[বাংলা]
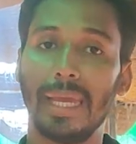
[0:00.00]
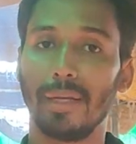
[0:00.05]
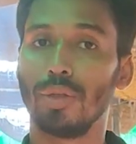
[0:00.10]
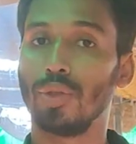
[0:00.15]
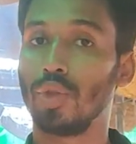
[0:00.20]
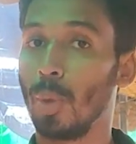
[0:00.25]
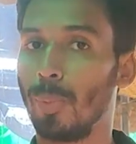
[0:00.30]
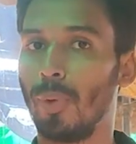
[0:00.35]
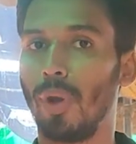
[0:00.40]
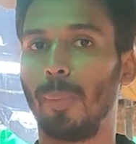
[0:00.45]
এর
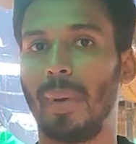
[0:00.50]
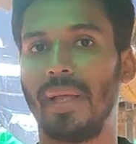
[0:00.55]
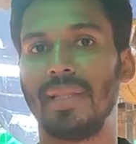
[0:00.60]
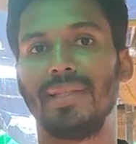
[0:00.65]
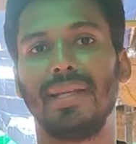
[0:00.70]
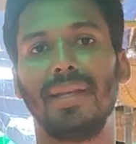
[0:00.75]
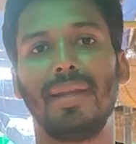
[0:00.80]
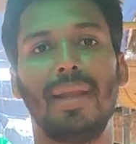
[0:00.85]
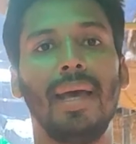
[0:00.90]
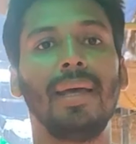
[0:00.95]
সুফল
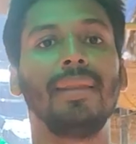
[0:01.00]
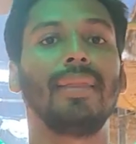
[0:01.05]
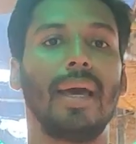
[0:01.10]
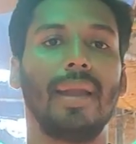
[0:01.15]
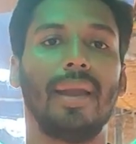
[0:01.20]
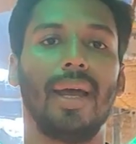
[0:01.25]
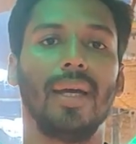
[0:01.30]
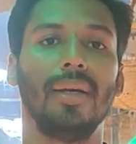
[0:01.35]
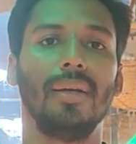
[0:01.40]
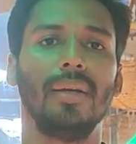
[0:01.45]
পাচ্ছেন না
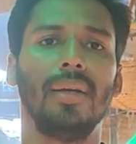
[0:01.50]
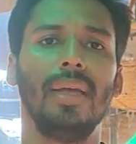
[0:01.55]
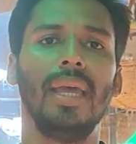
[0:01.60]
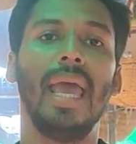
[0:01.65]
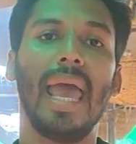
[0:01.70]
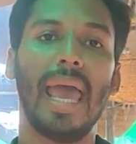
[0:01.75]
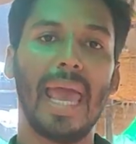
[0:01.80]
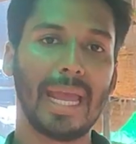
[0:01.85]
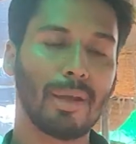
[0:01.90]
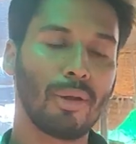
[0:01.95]
তারা
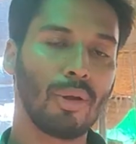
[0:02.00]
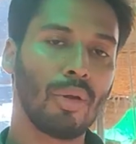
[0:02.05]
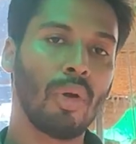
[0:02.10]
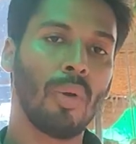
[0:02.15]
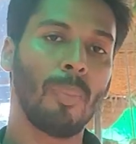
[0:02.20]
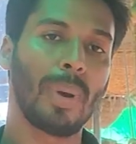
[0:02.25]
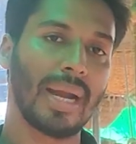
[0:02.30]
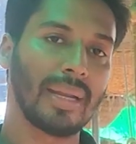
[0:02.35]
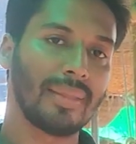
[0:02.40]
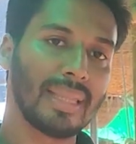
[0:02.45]

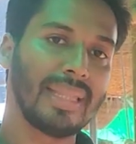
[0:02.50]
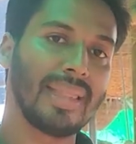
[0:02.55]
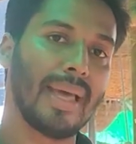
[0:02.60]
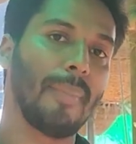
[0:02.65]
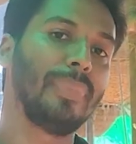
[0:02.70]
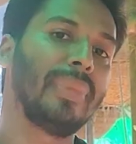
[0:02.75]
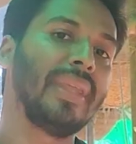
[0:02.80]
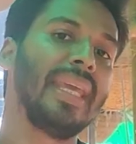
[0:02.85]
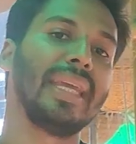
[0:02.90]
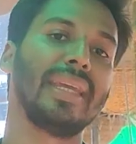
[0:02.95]
এখনও বাড়তি
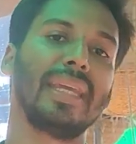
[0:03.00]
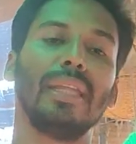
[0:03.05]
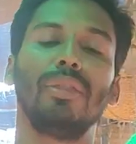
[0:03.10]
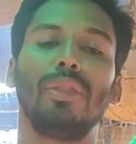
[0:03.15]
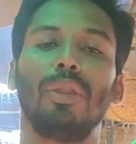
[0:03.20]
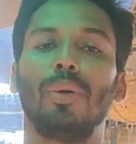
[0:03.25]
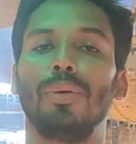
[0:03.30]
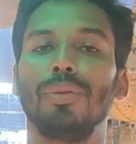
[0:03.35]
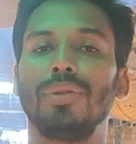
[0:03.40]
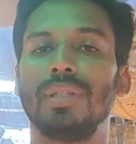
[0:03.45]
দাম দিয়ে
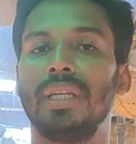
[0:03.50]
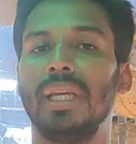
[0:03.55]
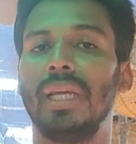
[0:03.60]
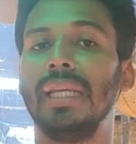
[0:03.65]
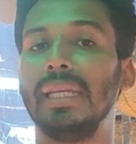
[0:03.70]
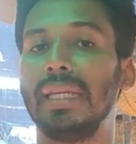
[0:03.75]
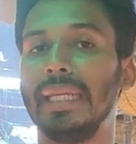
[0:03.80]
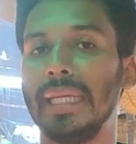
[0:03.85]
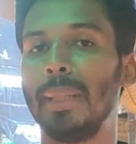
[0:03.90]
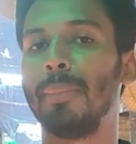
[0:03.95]
কিনতে হচ্ছে
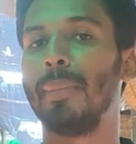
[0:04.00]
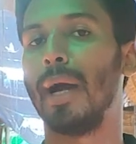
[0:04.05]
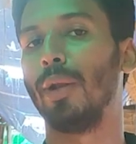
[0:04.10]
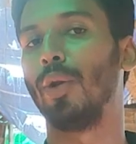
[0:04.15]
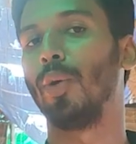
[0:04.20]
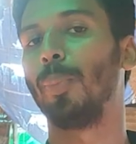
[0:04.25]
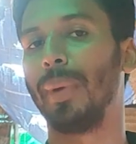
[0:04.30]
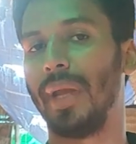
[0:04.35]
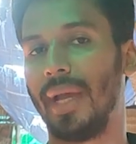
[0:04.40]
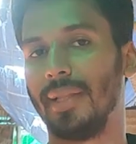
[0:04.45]
ডিম
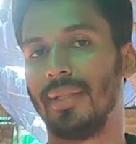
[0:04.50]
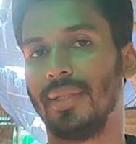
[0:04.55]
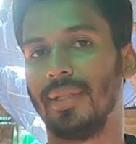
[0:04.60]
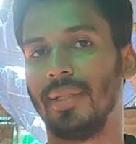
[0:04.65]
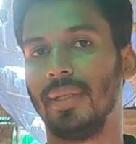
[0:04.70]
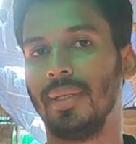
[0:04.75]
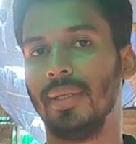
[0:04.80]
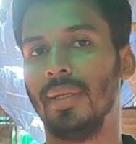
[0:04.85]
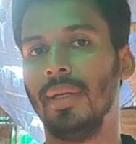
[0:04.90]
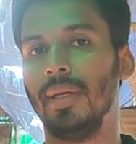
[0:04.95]
আলু পেঁয়াজ
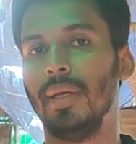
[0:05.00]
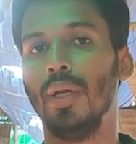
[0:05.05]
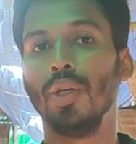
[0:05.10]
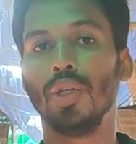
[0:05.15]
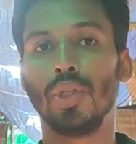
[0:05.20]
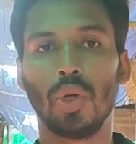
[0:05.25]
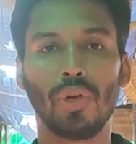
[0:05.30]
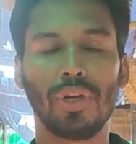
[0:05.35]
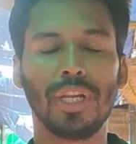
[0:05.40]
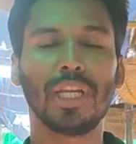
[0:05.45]

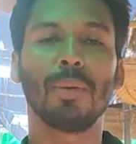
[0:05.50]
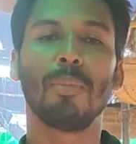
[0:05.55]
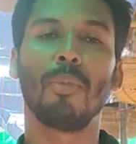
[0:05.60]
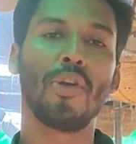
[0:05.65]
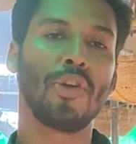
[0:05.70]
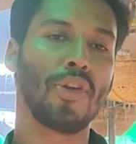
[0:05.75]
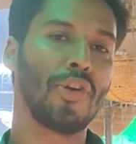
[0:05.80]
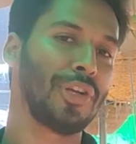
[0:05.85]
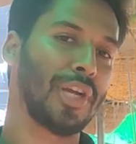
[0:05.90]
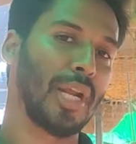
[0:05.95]
সঠিক
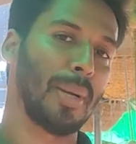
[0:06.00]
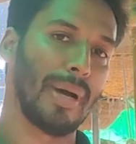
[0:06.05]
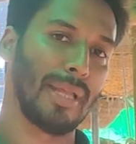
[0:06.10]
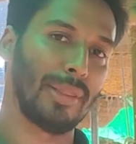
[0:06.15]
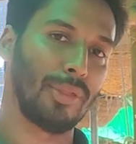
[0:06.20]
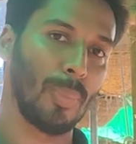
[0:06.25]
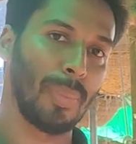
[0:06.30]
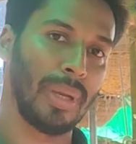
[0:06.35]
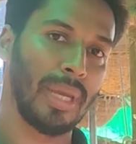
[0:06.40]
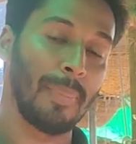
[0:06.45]
মনিটরিংয়ের
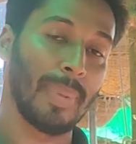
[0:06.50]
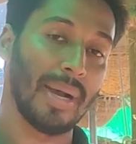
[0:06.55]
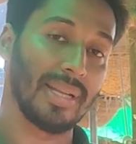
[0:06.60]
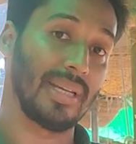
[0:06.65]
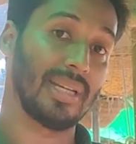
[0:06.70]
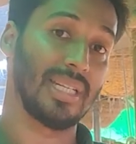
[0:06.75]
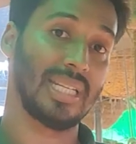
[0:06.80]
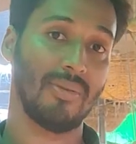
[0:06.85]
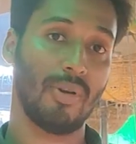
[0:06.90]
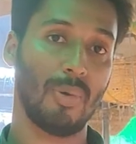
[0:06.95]
মাধ্যমে
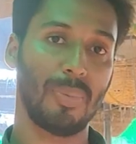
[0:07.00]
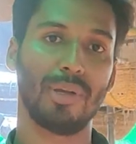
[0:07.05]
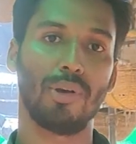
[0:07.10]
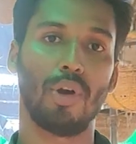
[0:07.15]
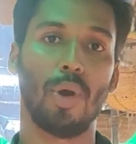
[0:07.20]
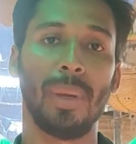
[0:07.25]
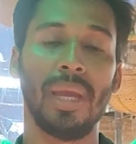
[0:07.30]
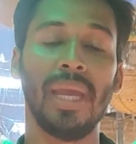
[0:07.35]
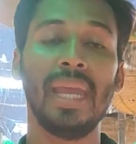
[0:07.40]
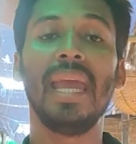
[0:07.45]
বাজার স্বাভাবিক
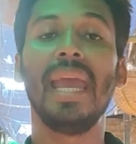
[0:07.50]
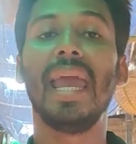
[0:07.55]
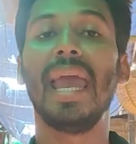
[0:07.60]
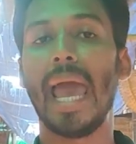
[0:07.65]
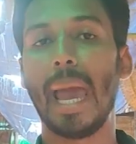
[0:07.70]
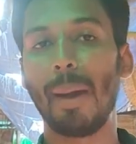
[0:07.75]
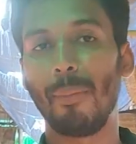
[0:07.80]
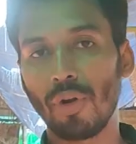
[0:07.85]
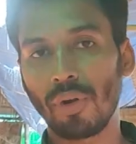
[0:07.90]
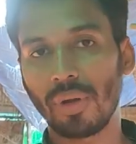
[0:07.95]
হবে
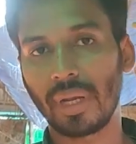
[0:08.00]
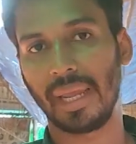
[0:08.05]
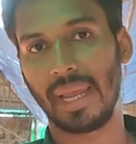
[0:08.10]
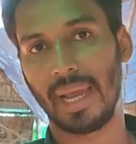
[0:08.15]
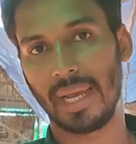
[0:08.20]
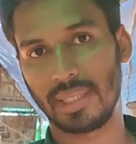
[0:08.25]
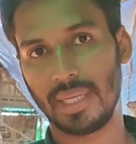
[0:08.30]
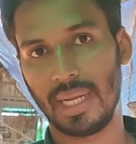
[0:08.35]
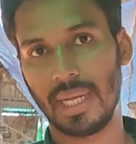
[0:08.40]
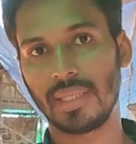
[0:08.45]

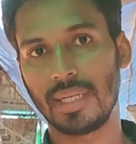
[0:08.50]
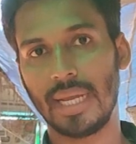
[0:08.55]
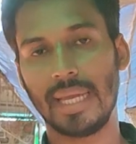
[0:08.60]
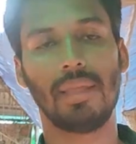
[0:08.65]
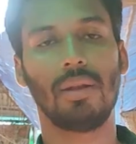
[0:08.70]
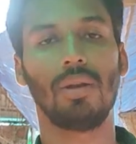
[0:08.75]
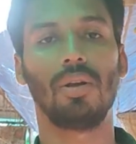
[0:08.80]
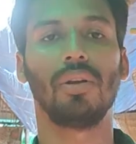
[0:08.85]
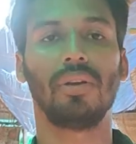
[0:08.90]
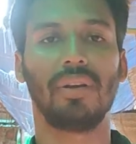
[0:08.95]
এমনটাই আশা
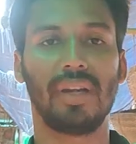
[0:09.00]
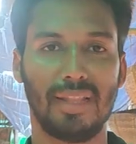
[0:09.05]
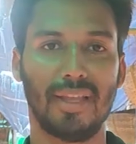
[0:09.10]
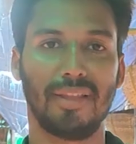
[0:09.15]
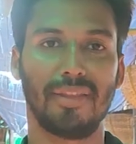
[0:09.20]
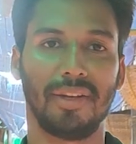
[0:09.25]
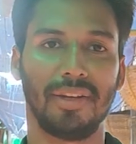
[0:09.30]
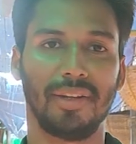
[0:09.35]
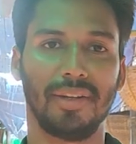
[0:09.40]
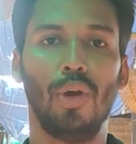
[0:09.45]
সাধারণ
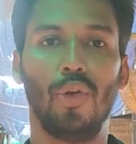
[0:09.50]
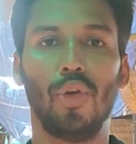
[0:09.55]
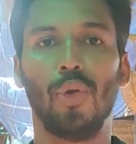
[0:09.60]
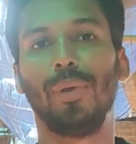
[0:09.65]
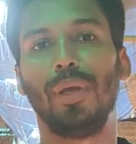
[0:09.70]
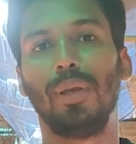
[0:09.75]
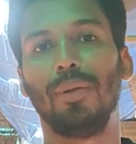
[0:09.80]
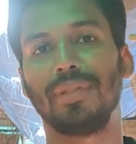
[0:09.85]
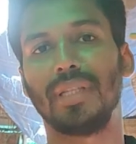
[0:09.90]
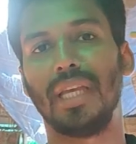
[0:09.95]
ক্রেতাদের
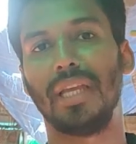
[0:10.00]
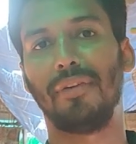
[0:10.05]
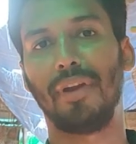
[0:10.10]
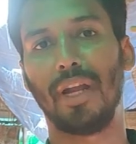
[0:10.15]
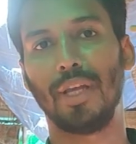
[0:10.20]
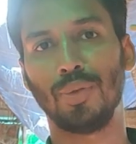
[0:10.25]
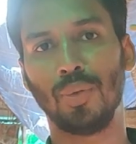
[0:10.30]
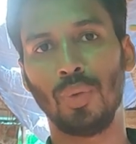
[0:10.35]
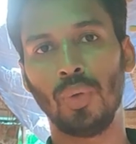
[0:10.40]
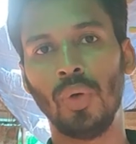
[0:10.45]
রবি হোসেন
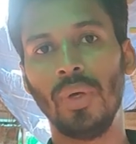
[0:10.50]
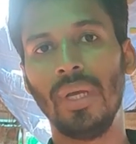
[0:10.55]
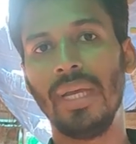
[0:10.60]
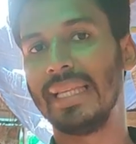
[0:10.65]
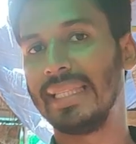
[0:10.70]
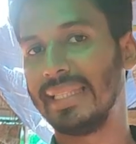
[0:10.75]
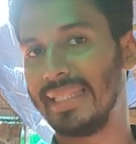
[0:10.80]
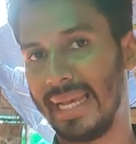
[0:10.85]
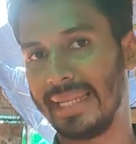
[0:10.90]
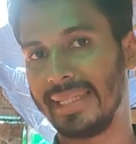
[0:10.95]
রাজু
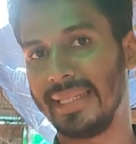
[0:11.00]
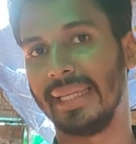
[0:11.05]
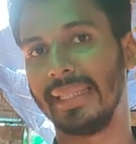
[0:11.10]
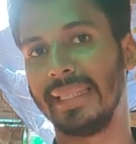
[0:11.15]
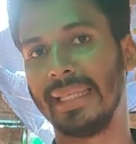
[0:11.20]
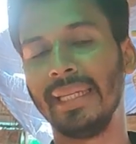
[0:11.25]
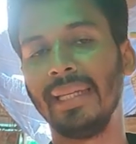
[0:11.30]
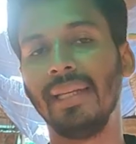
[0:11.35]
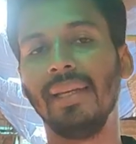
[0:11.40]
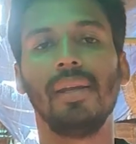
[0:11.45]
জয়
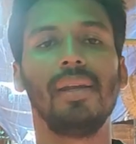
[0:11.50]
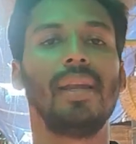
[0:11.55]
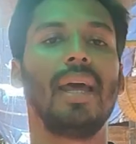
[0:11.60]
জয় দিন